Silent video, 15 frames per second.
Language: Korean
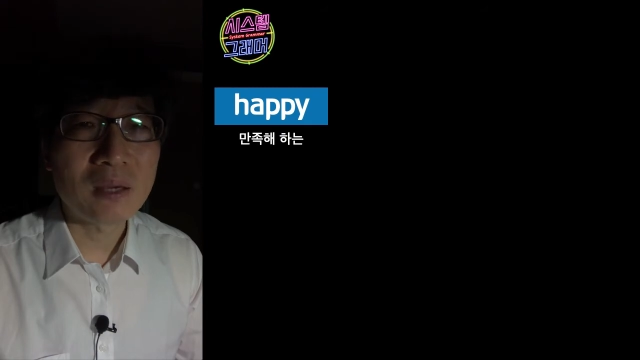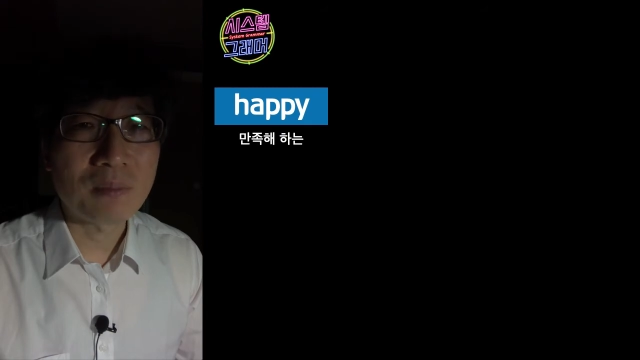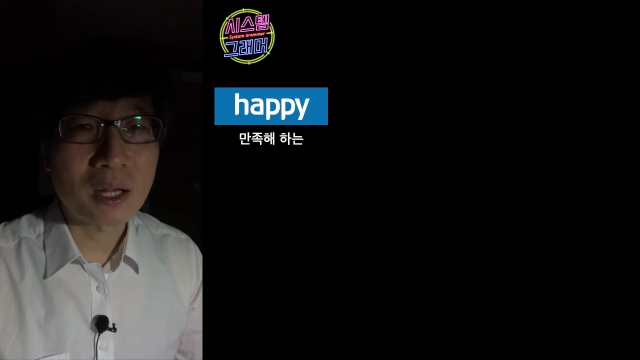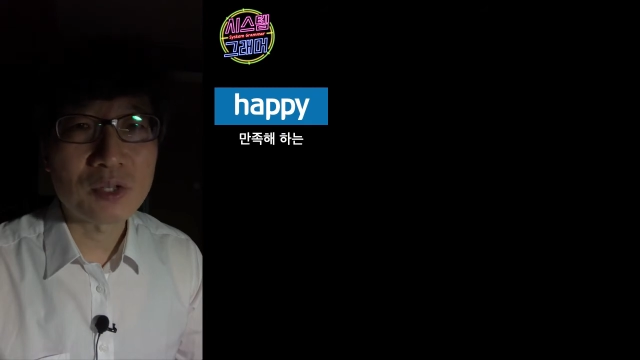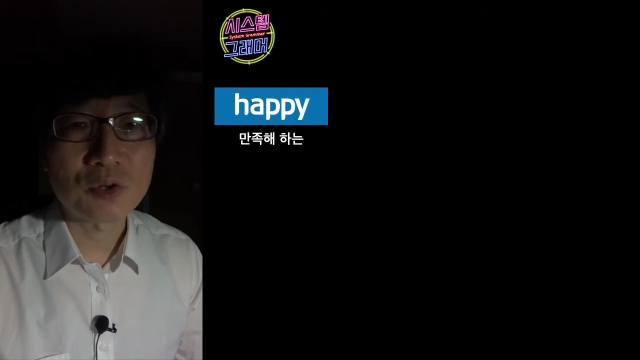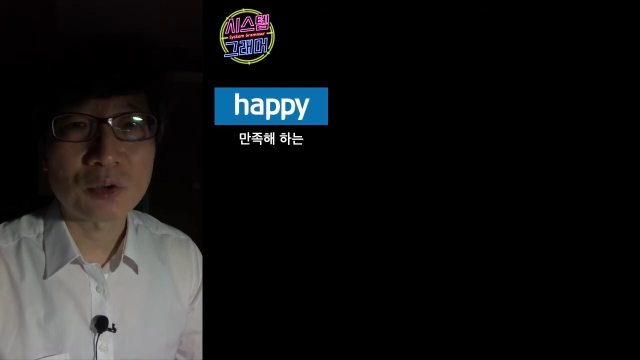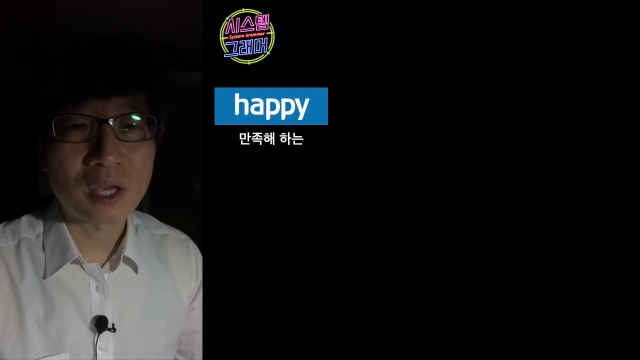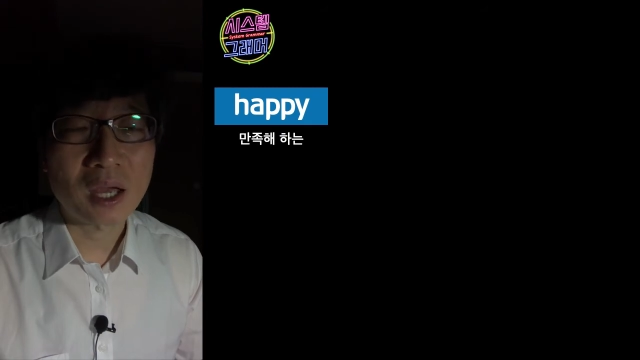
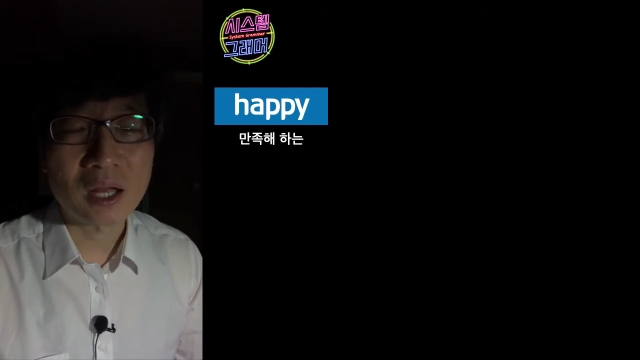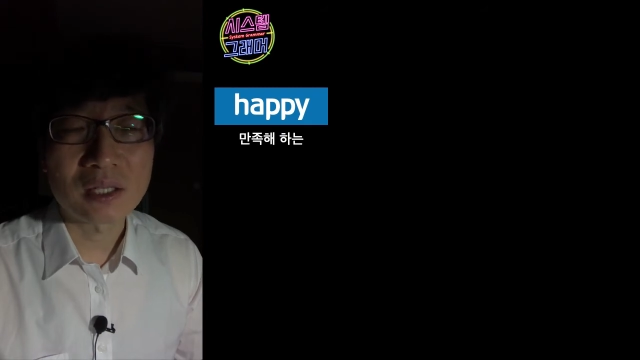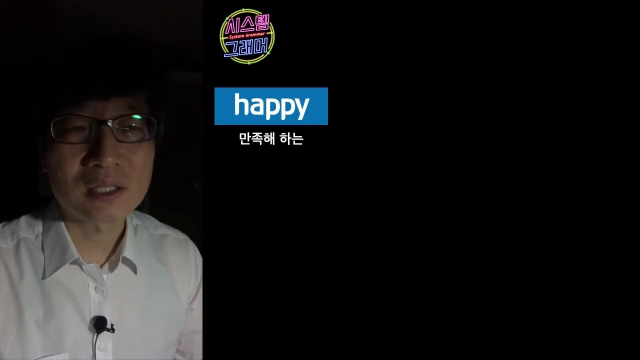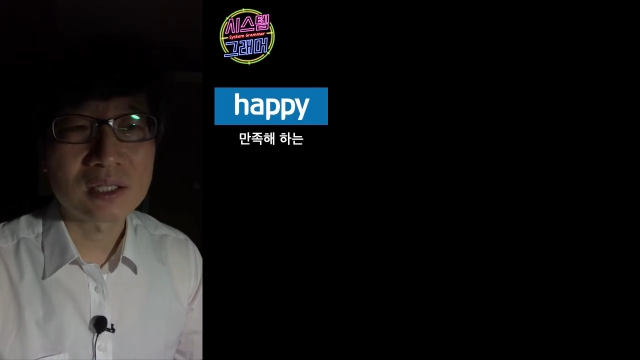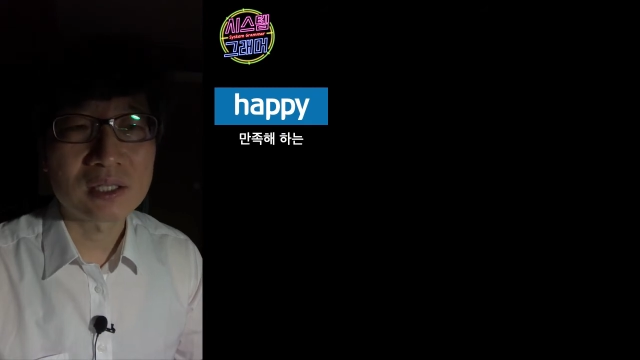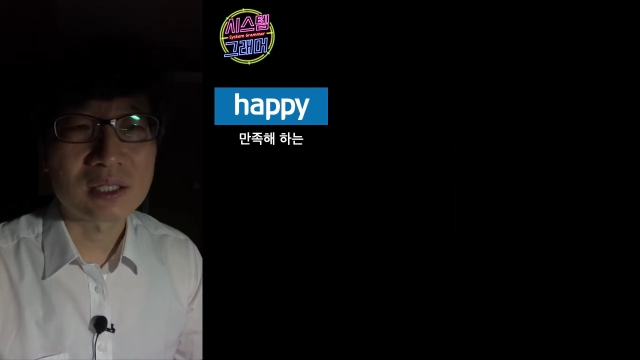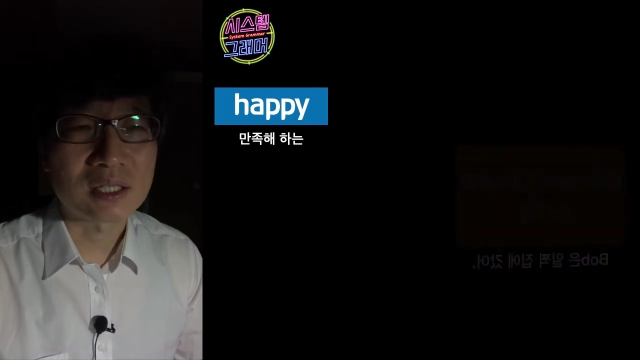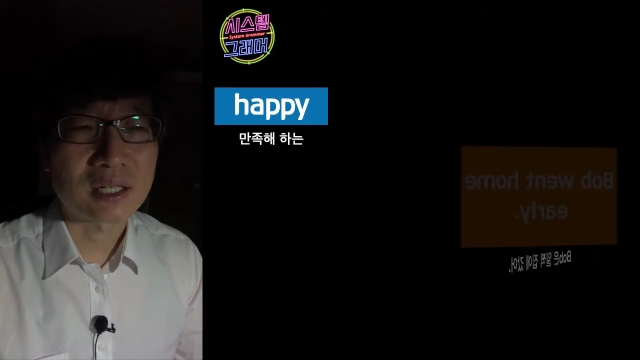
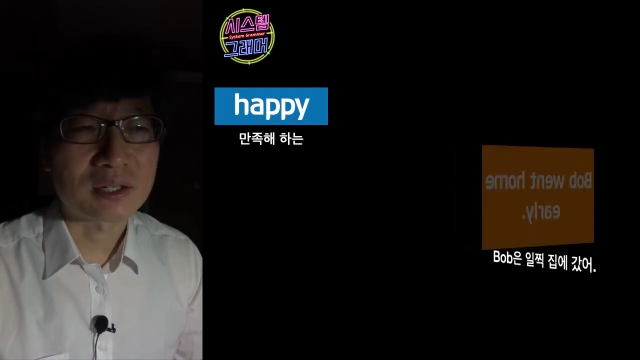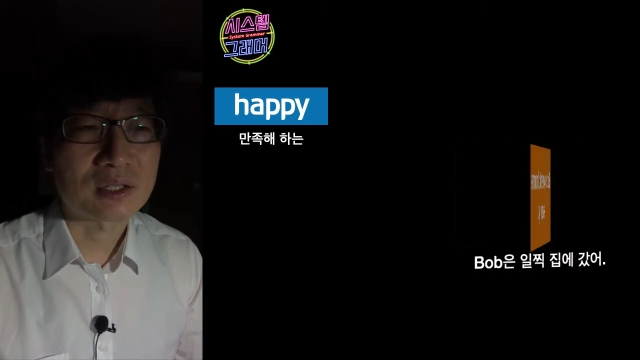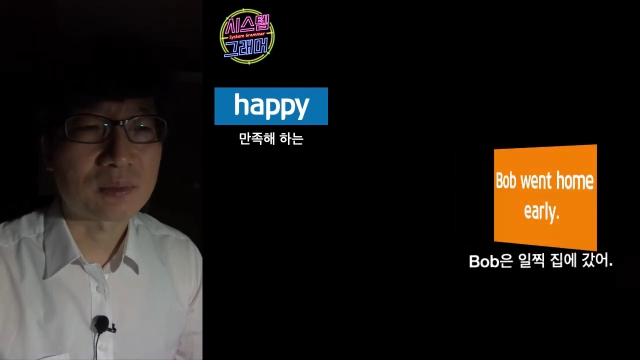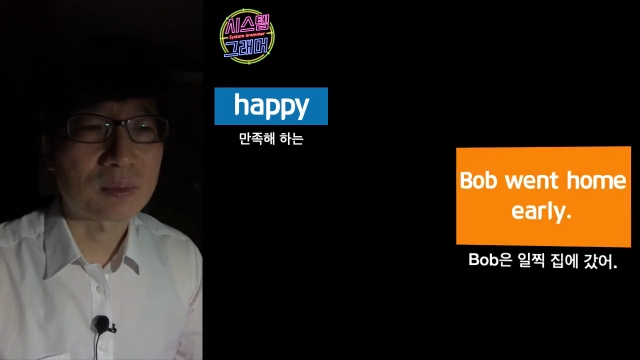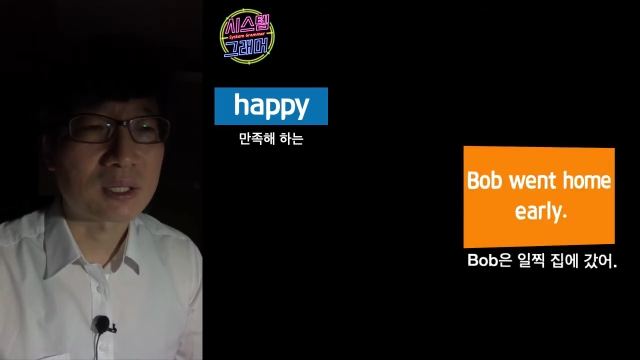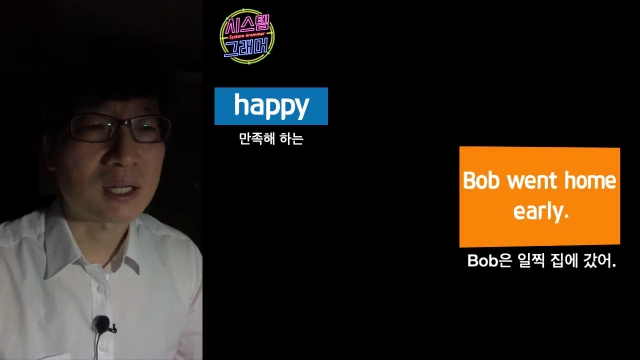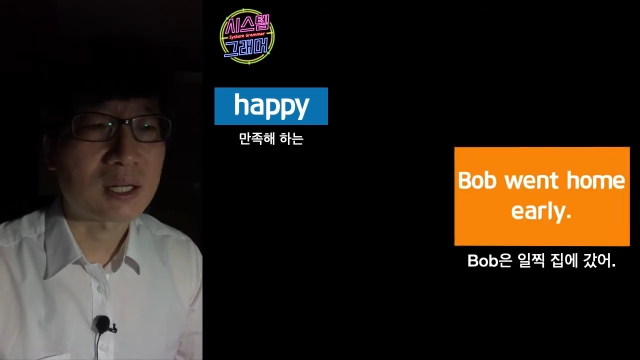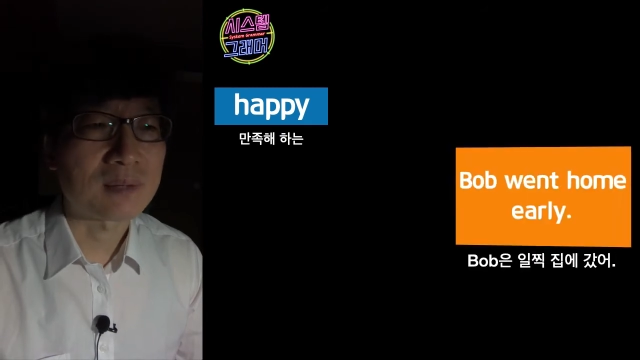만족해하는 이라
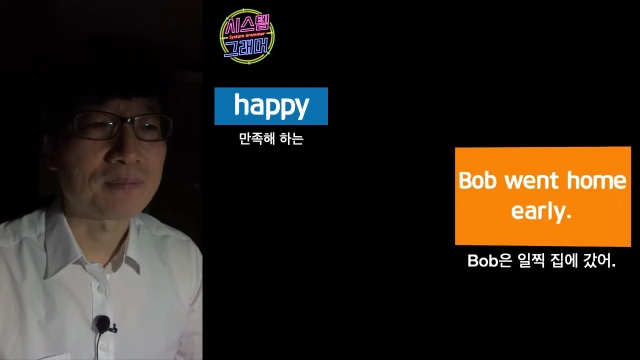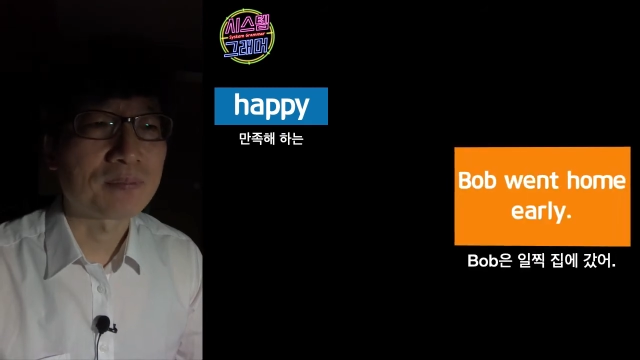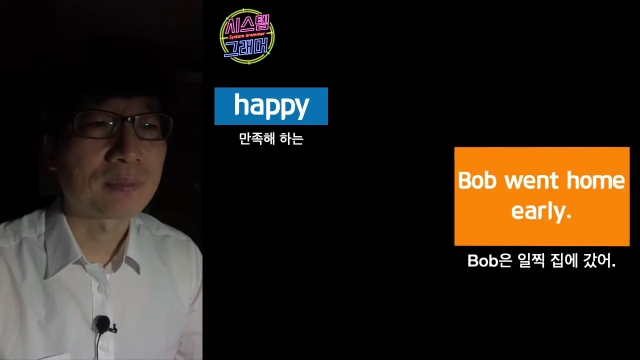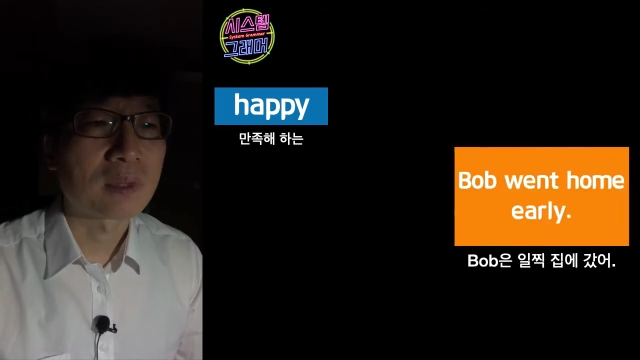했습니다.